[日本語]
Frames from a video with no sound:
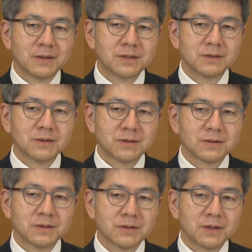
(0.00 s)
中国
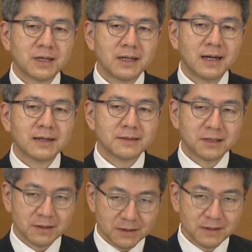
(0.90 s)
を非難
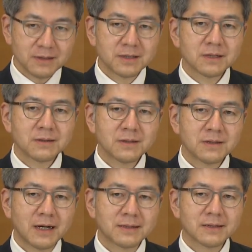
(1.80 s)
する、そうい
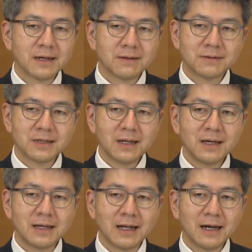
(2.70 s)
う発言をして
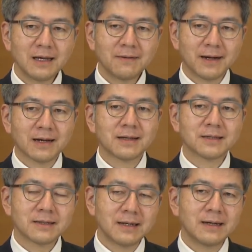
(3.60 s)
いないわけで
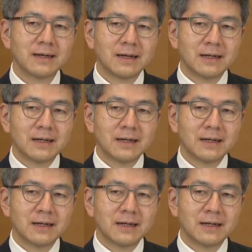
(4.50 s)
すね。